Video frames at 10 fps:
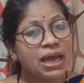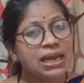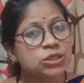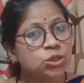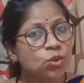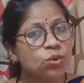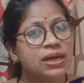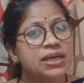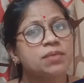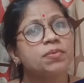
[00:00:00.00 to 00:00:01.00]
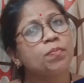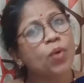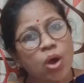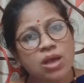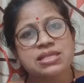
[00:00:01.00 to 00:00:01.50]
मैंने स्टोर लेजर पे
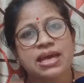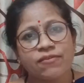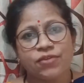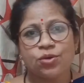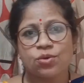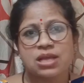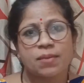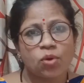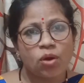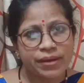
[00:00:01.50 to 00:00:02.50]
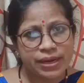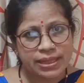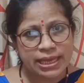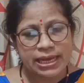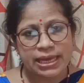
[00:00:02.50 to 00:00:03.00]
बहुत सारे वीडियोज आपको ऑलरेडी
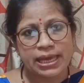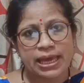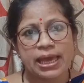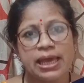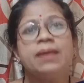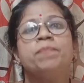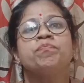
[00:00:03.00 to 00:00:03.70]
दे रखे हैं